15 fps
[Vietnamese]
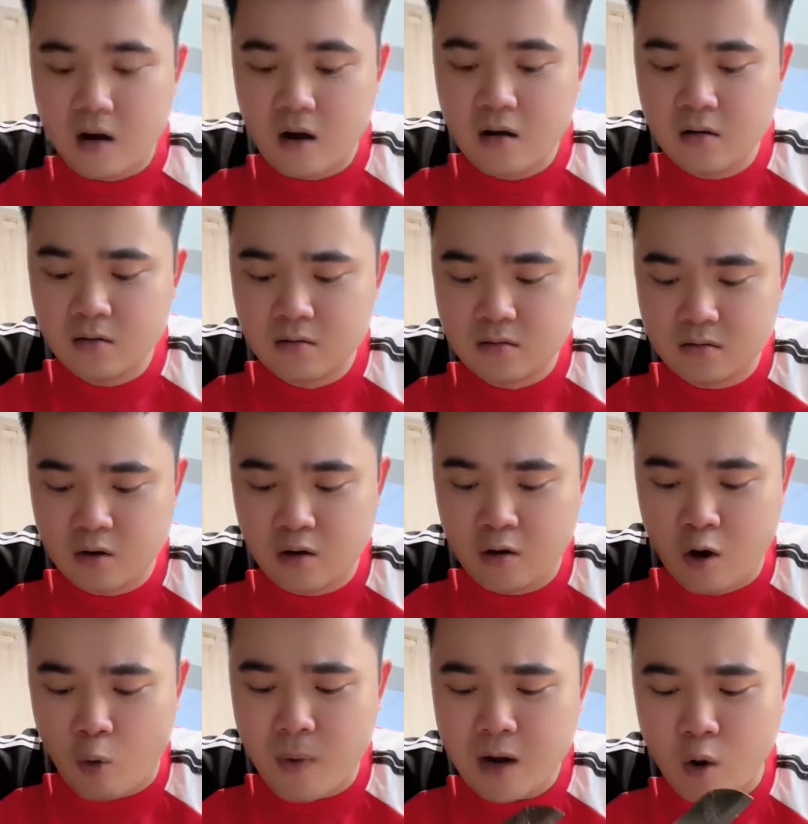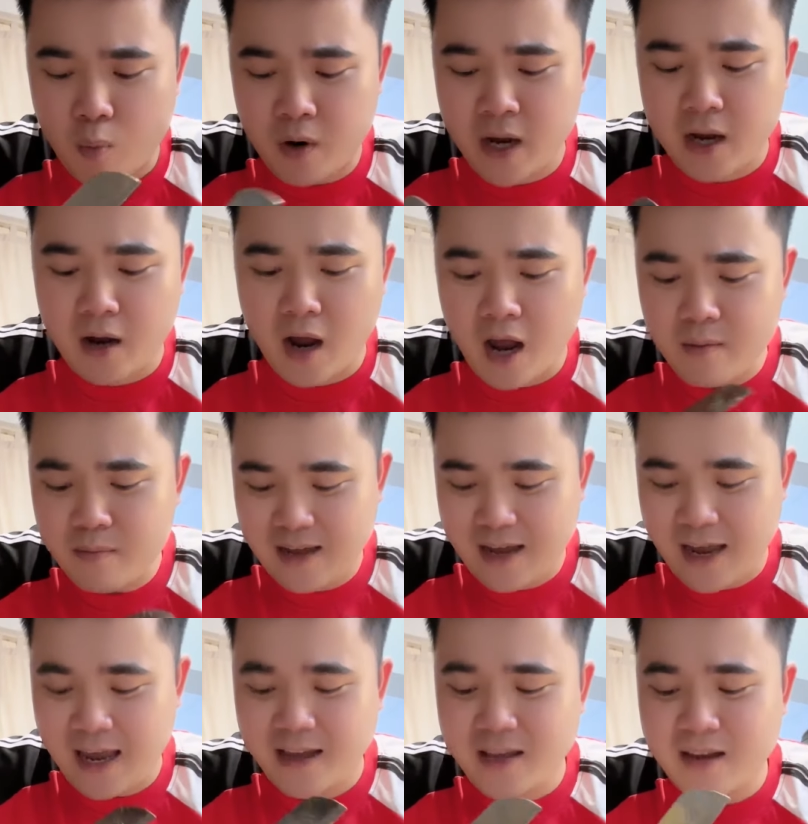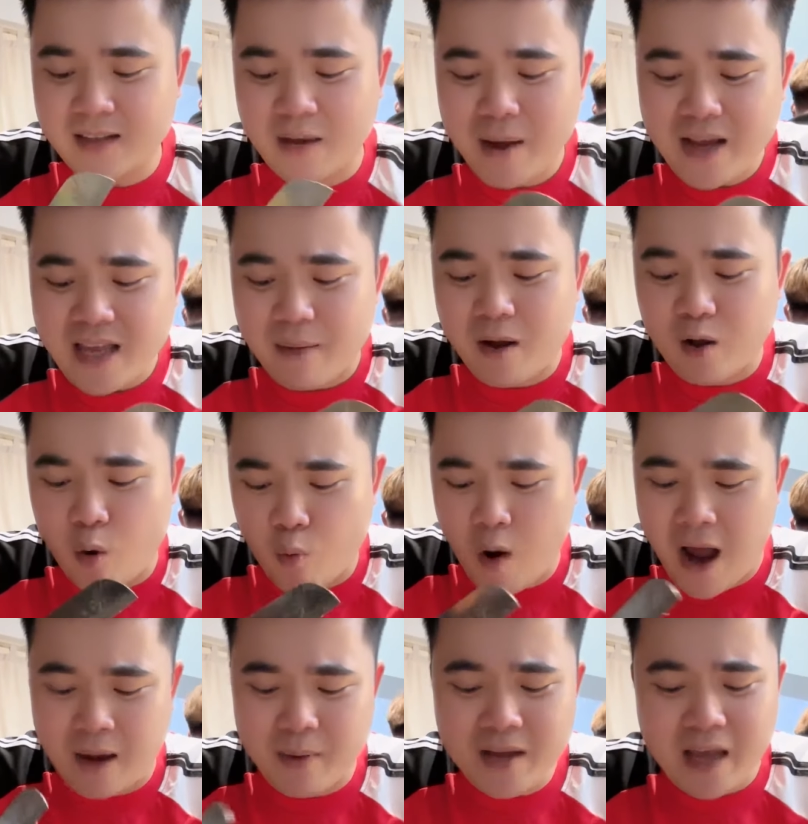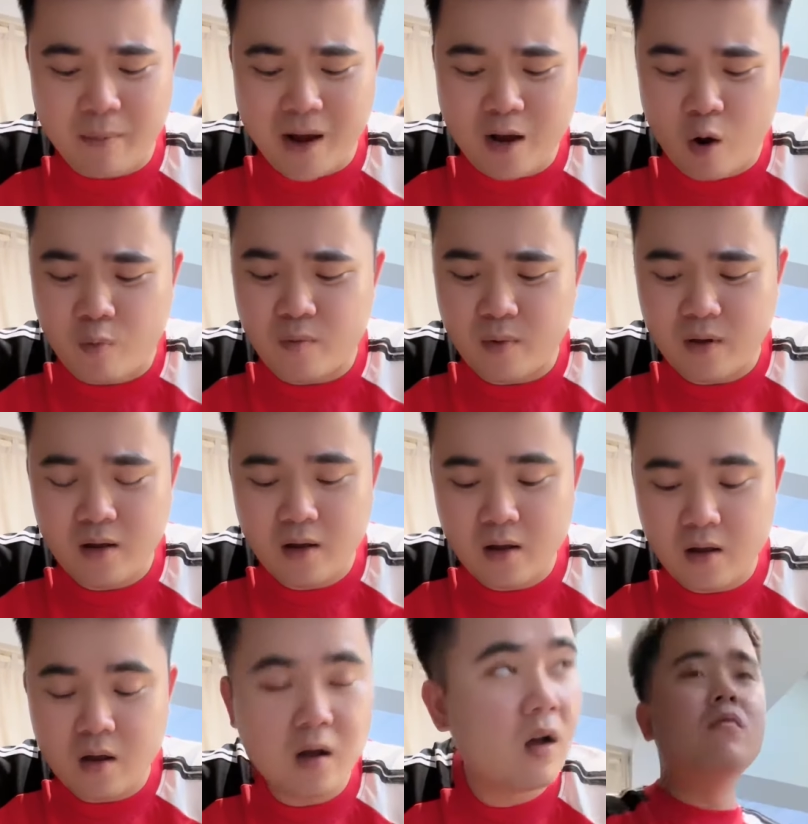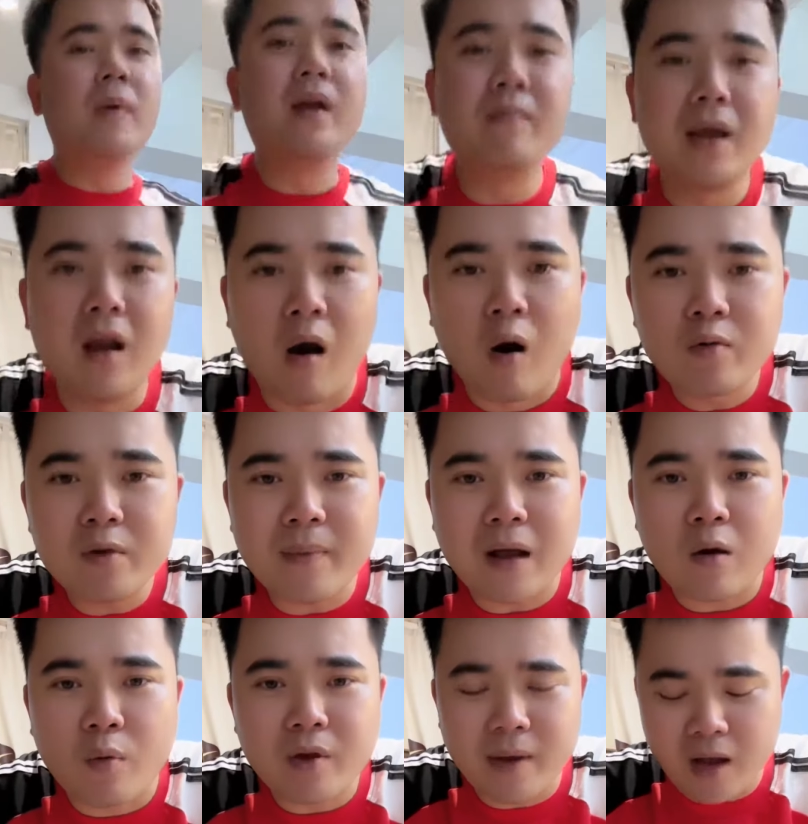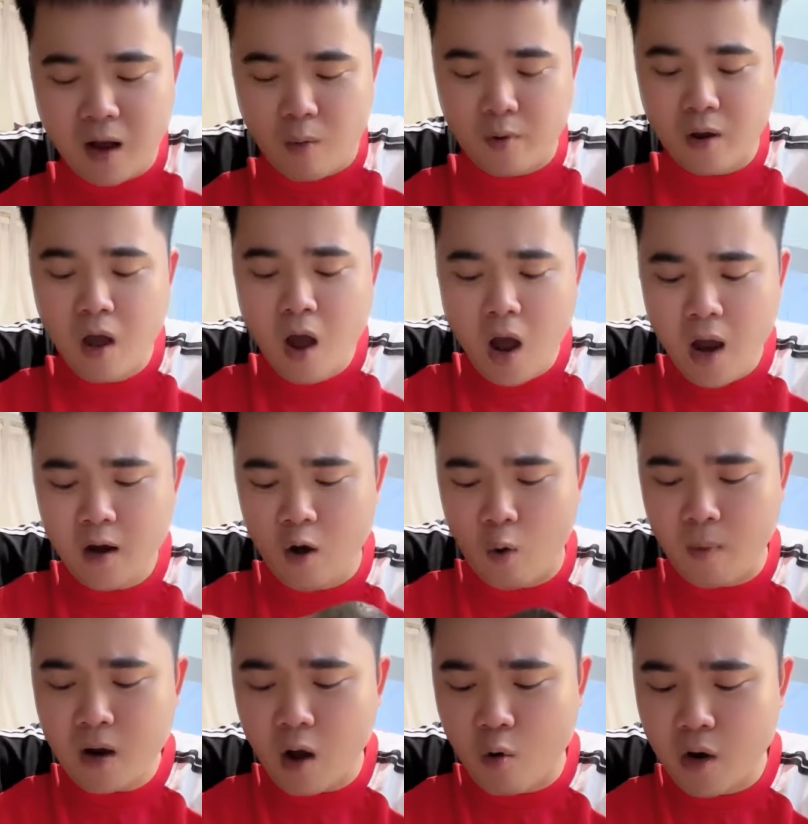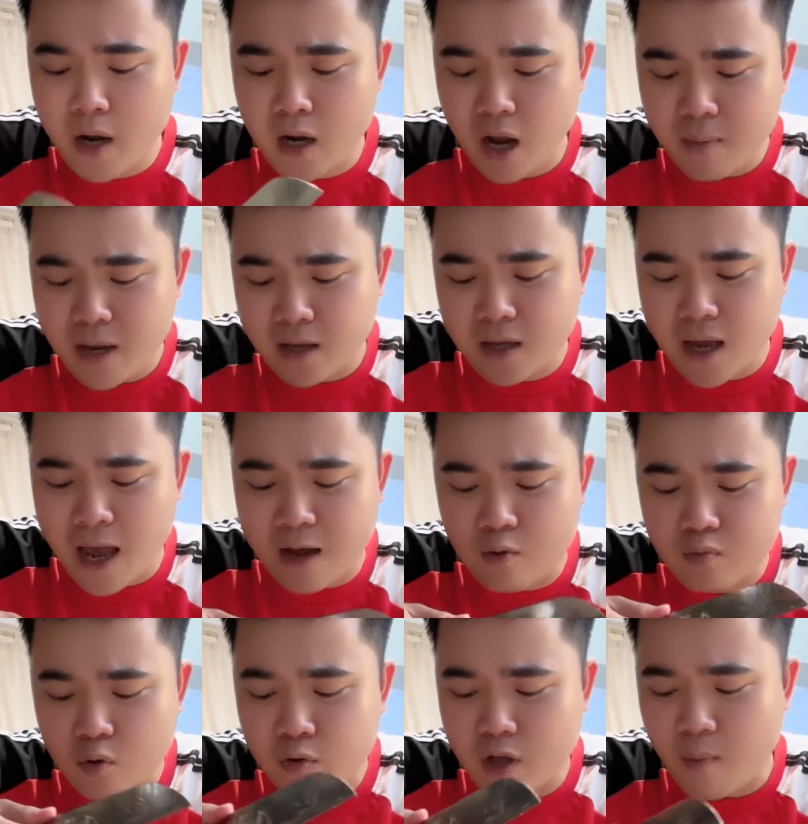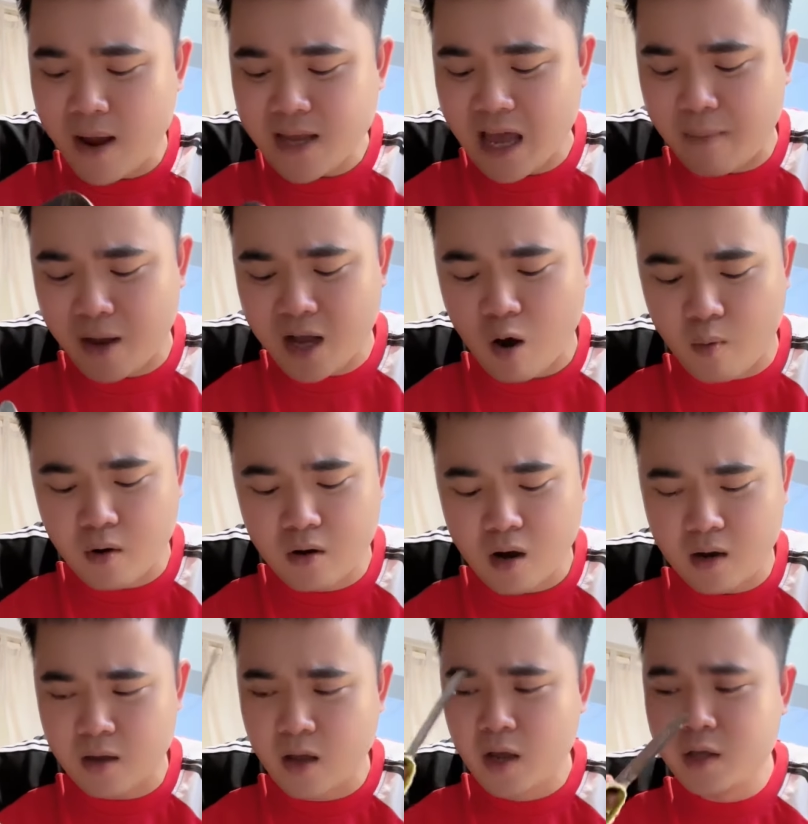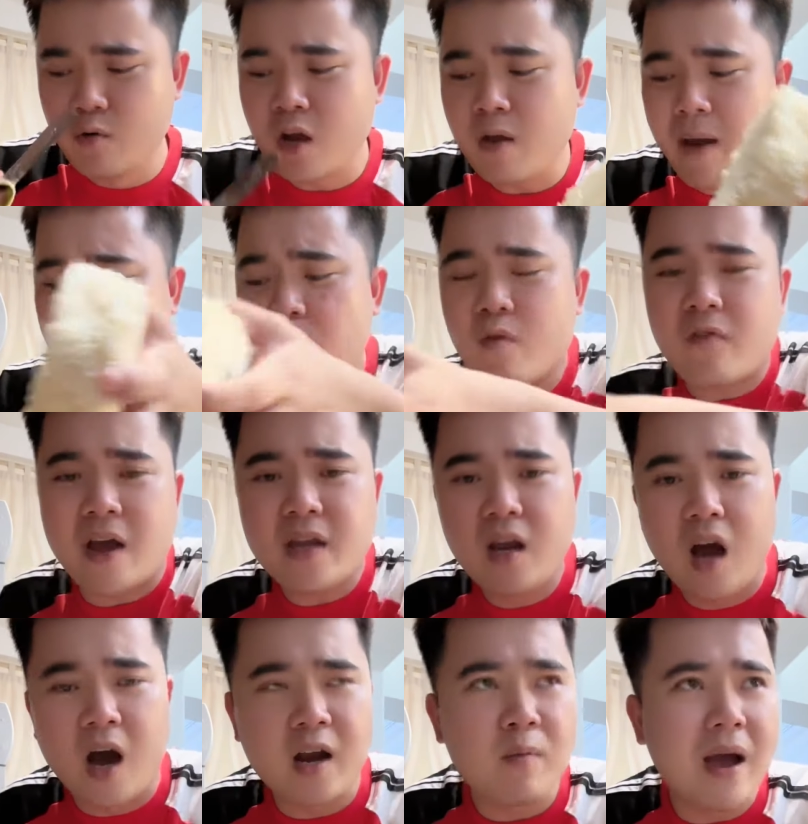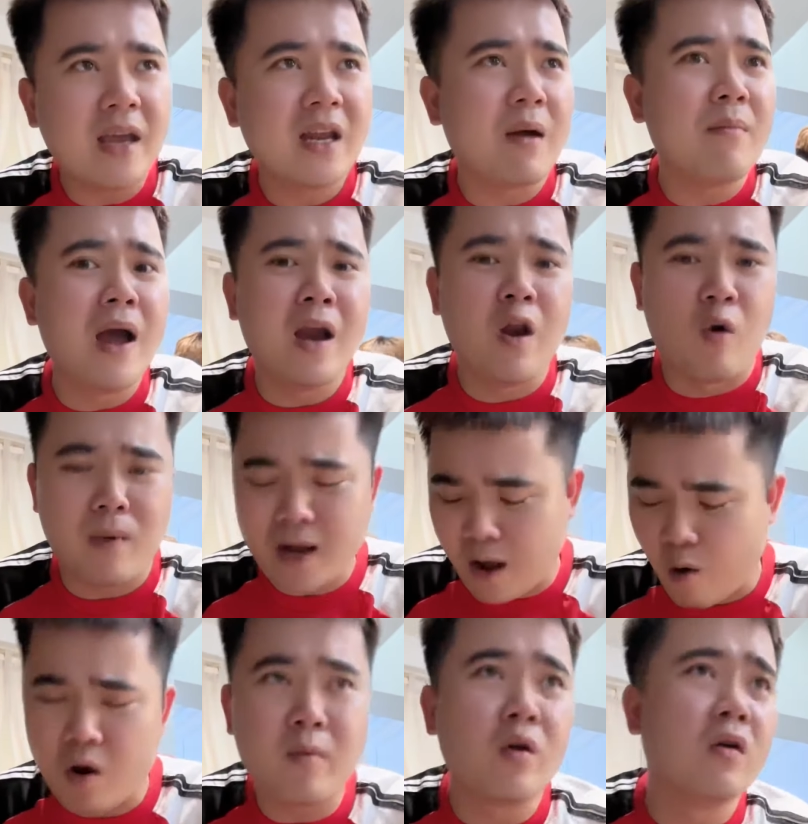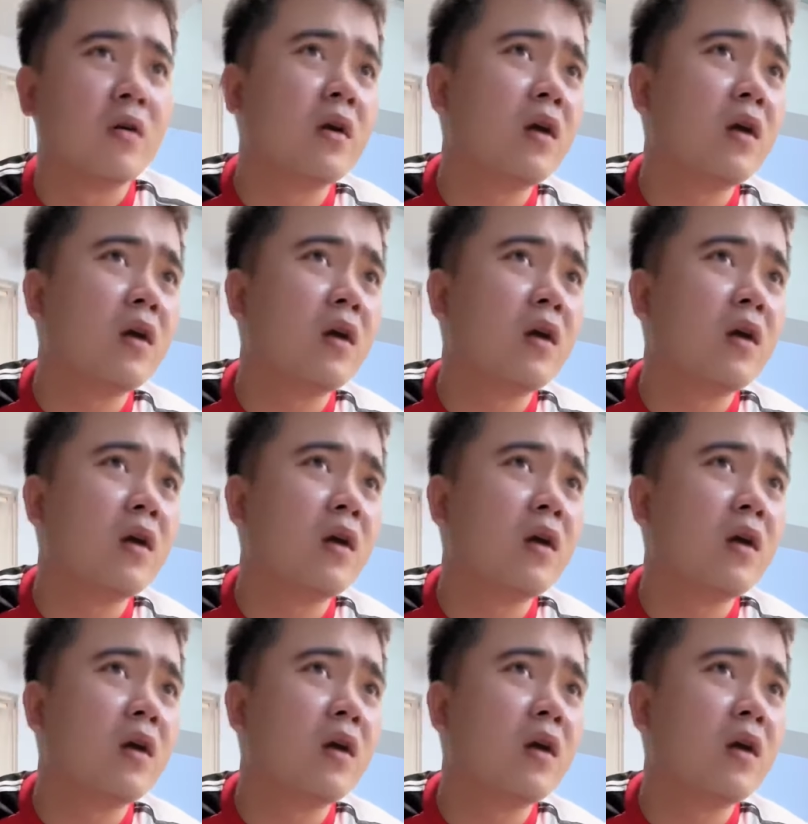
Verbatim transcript: ừ lột măng cục ghiền ghê hèn chi người ta bán trà măng cục hoài bán trà măng cục ủa bị bị lộn với măng cục với mảng cầu ê lột mảng cầu ghiền ghê hèn chi ai cũng đua nhau bán trà mảng cầu mọi người ơi nhiều khi bán không phải vì lời đâu bán vì đam mê lột mảng cầu á mọi người